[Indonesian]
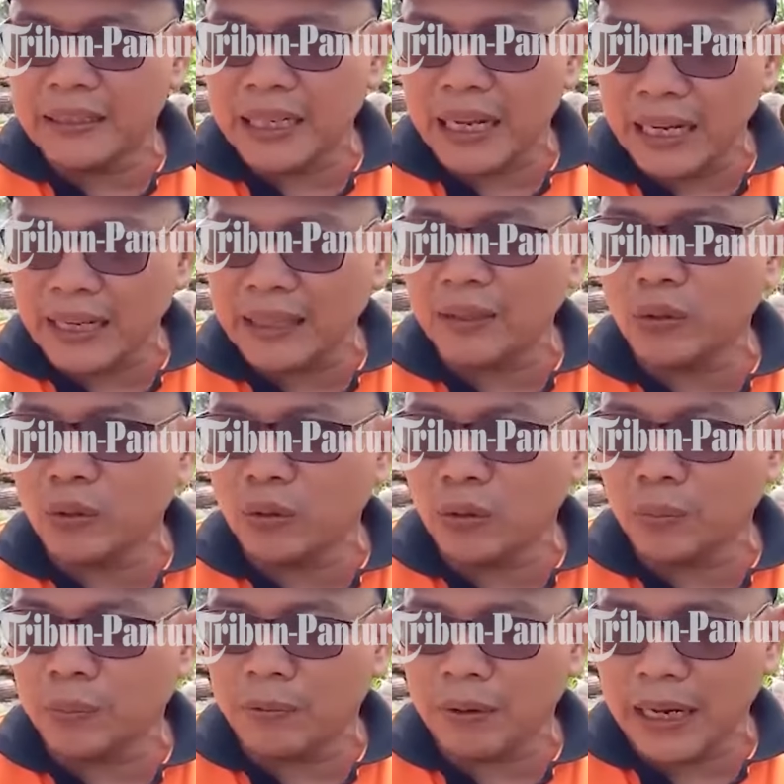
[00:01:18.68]
jalan
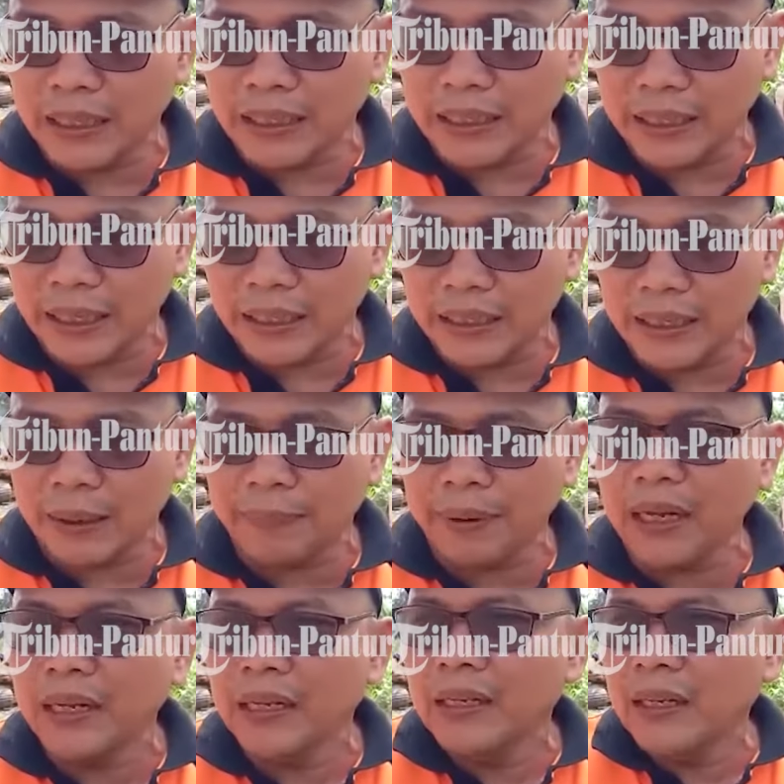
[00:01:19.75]
Dukuh Kali
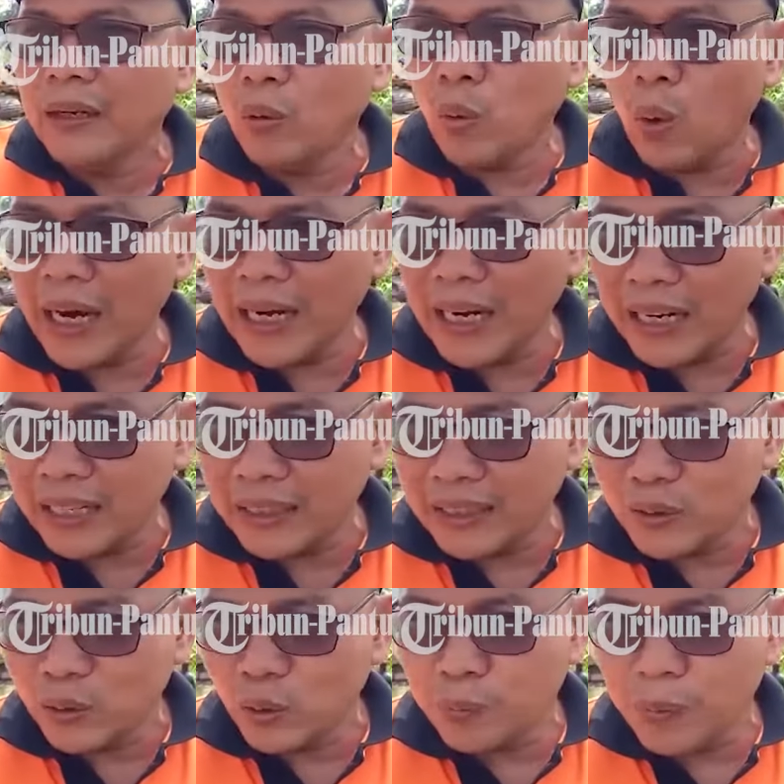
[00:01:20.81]
apa Wanarata
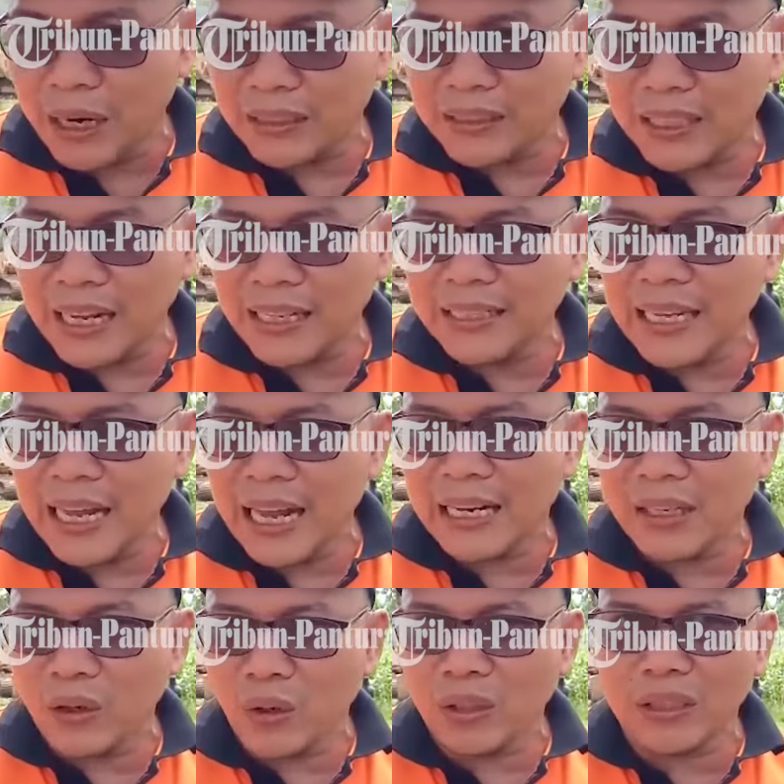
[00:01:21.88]
Duku Bangsa
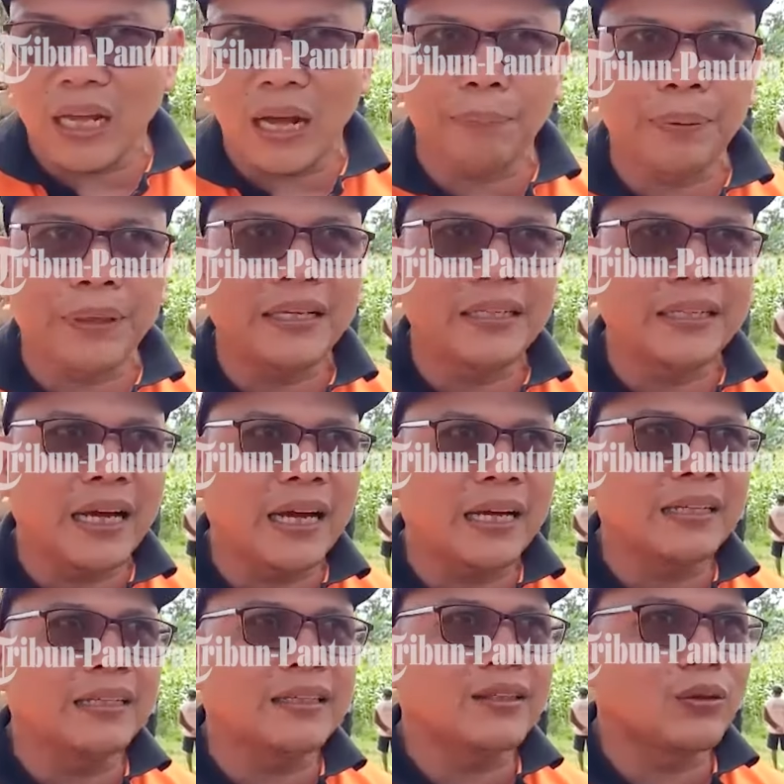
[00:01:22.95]
yang
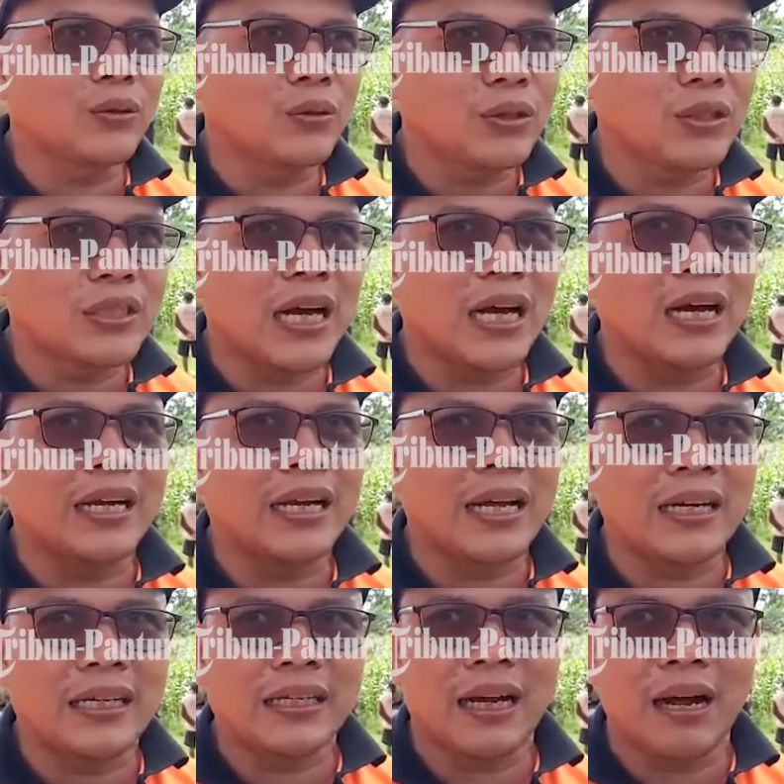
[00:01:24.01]
notabene itu
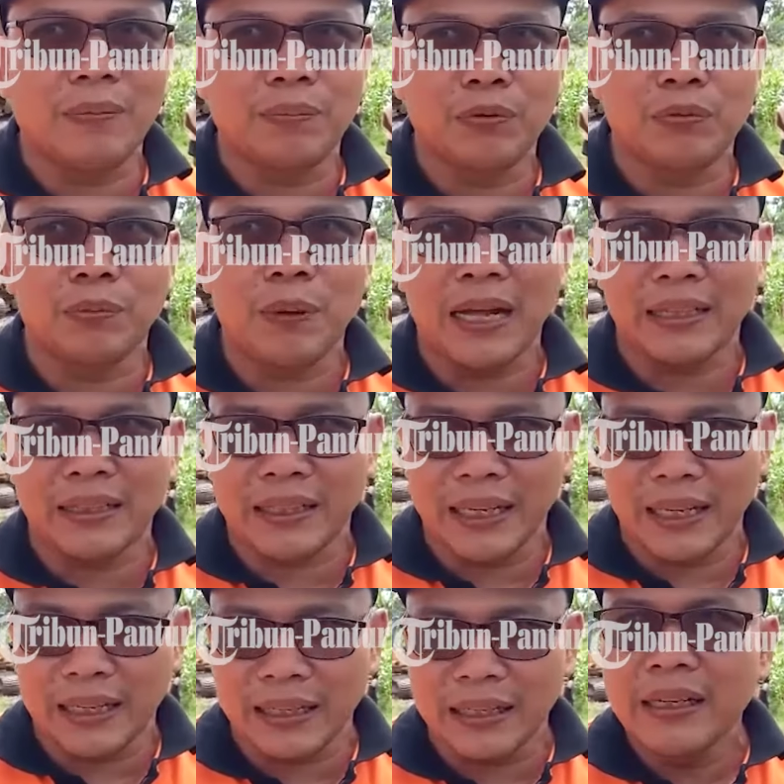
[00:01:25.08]
jalan
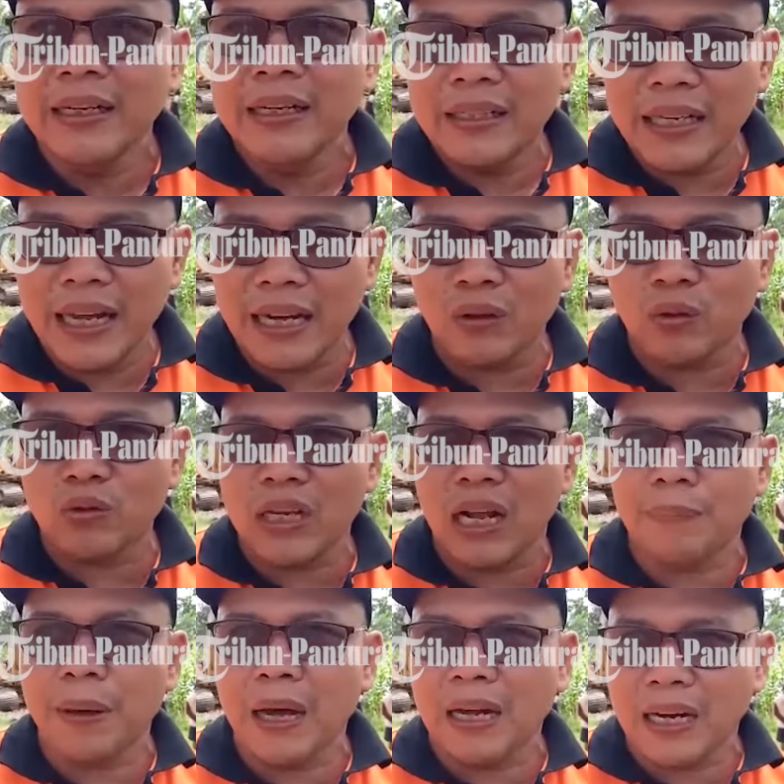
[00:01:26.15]
kabupaten yang
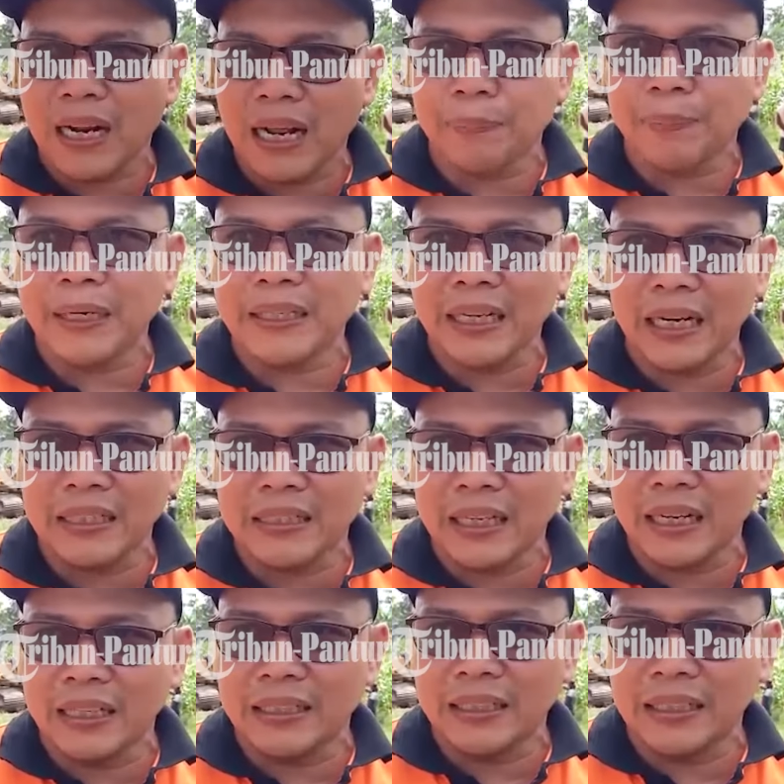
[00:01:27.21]
rusak parah padahal
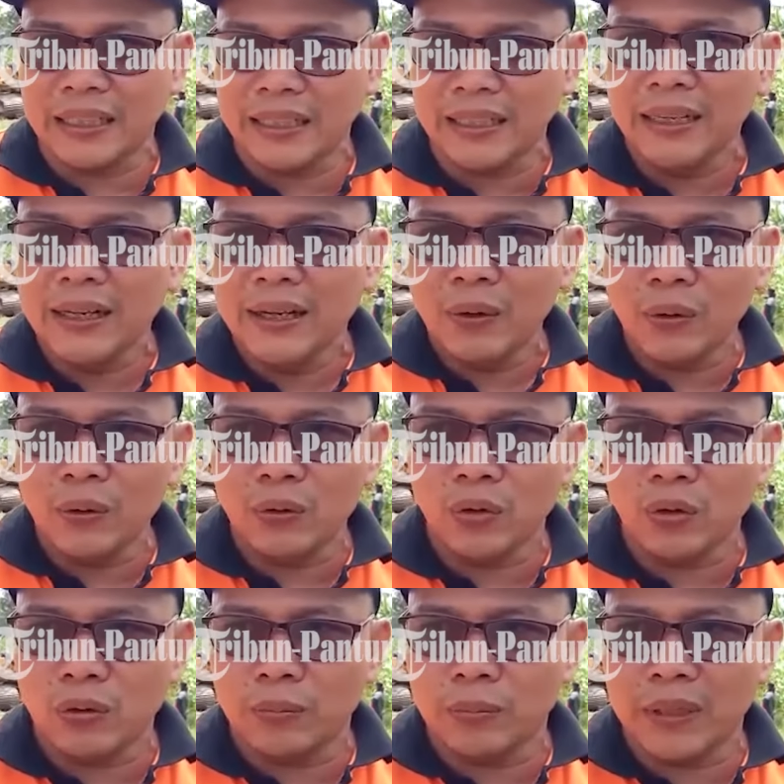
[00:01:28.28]
jalan ini
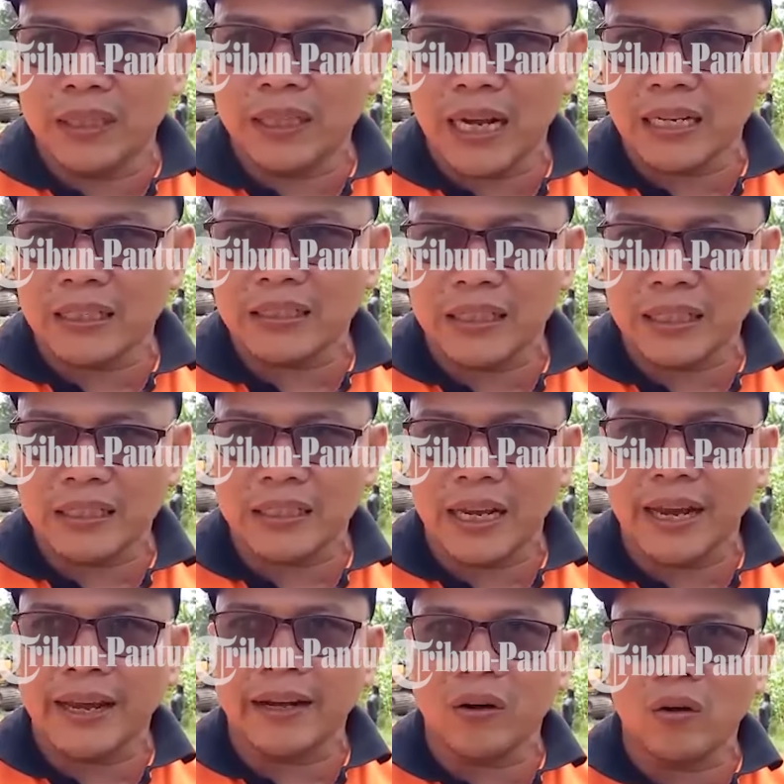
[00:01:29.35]
untuk mengakses
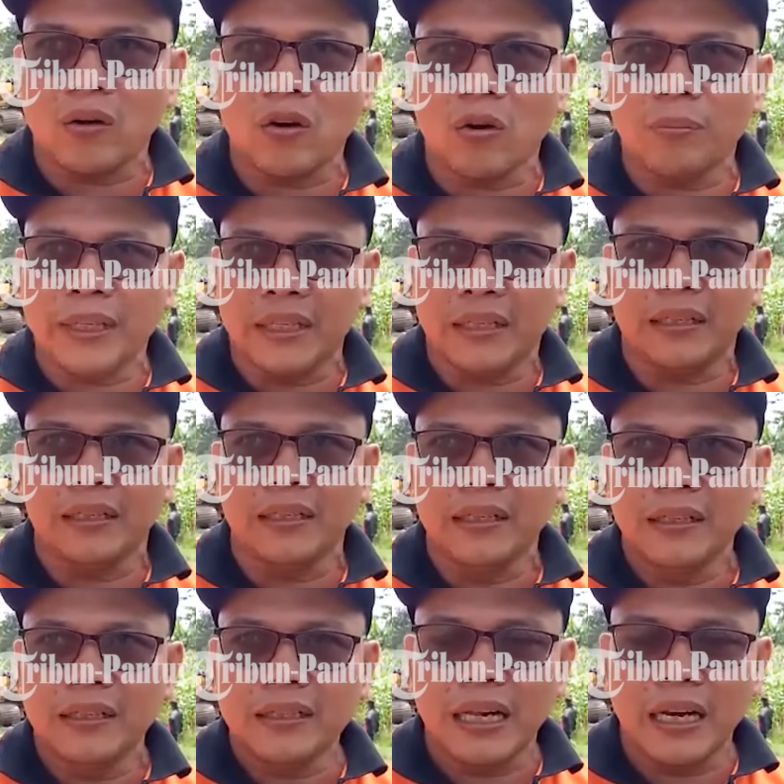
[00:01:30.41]
ekonomi
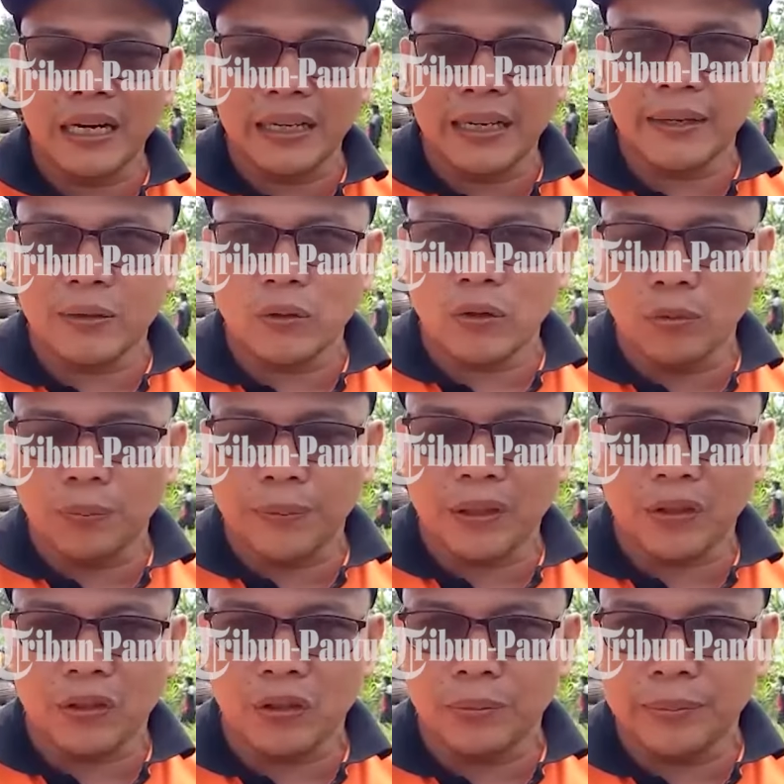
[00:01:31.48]
jalan ekonomi
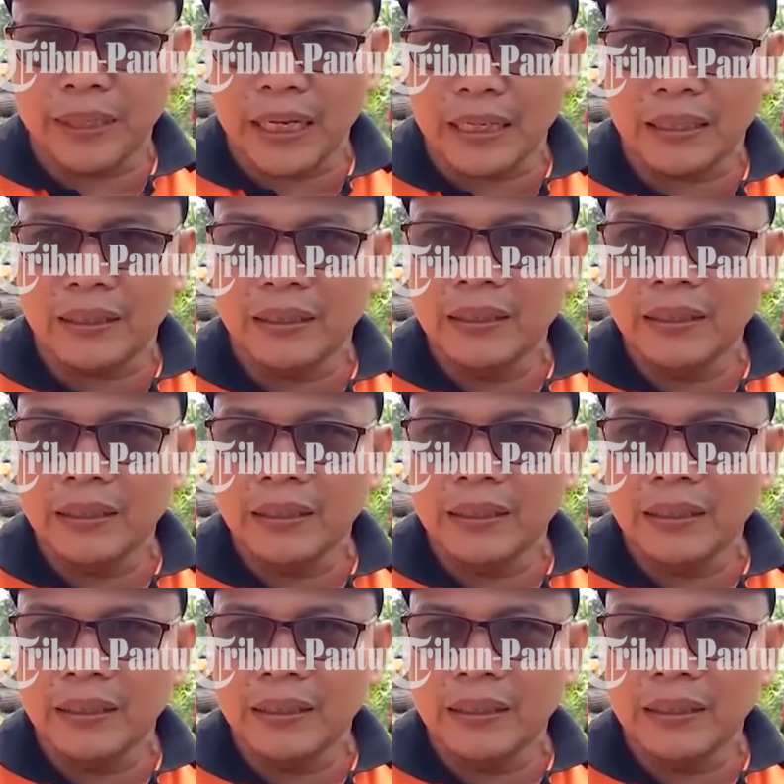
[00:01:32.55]
perekonomian